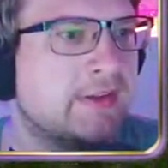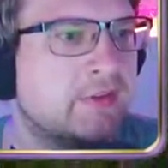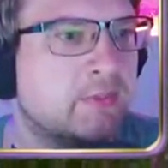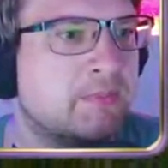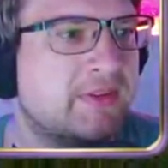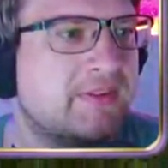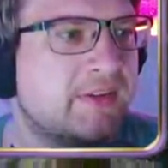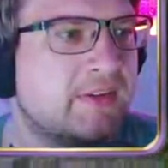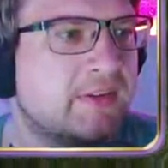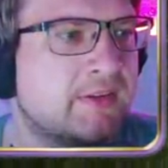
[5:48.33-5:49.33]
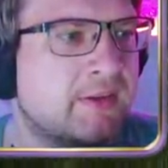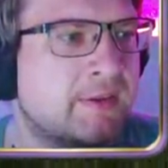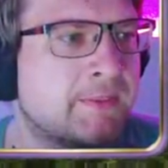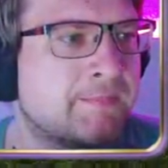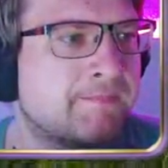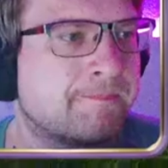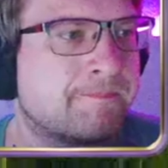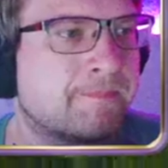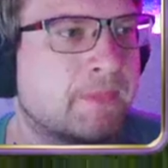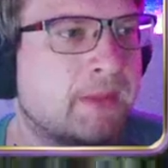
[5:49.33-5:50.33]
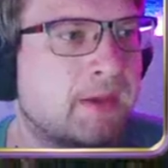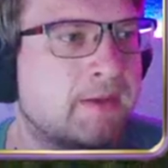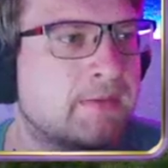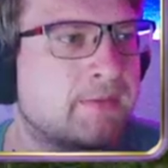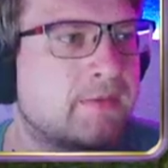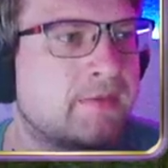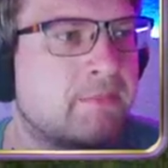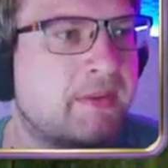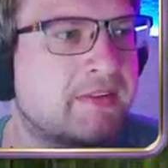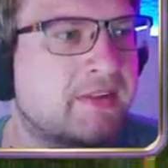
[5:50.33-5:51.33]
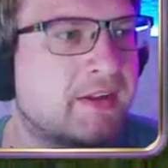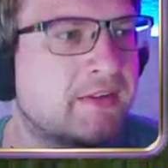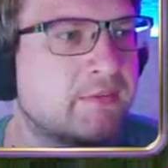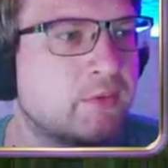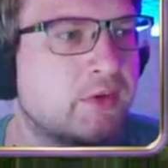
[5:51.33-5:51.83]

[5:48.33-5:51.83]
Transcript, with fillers: so ein bisschen, ähm, ja, verbessern,